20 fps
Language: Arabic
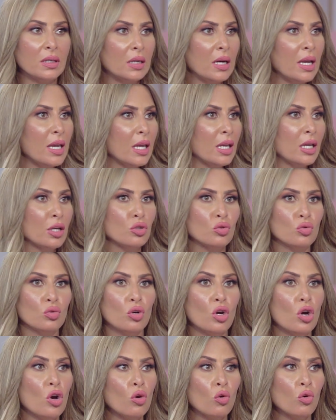ناس
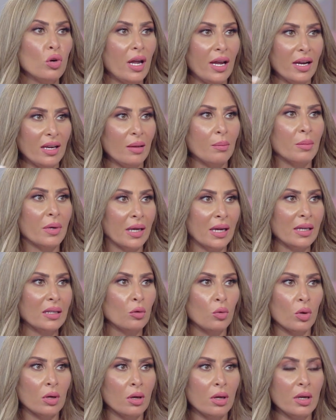وكل حاجه
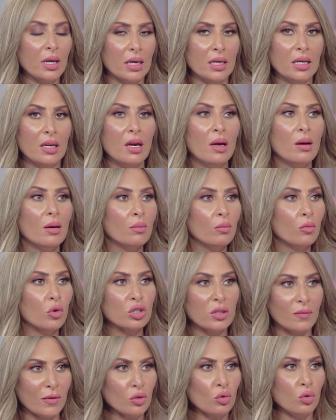بجد والله يعني
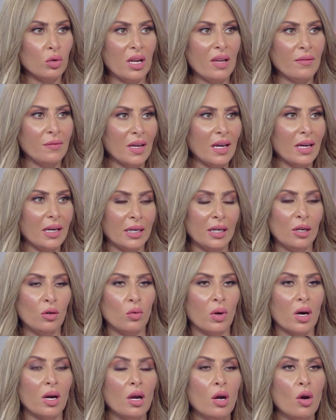مواصفات كلها فيها
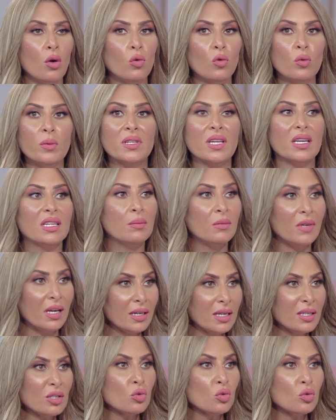حلوه وبتقدم لها ناس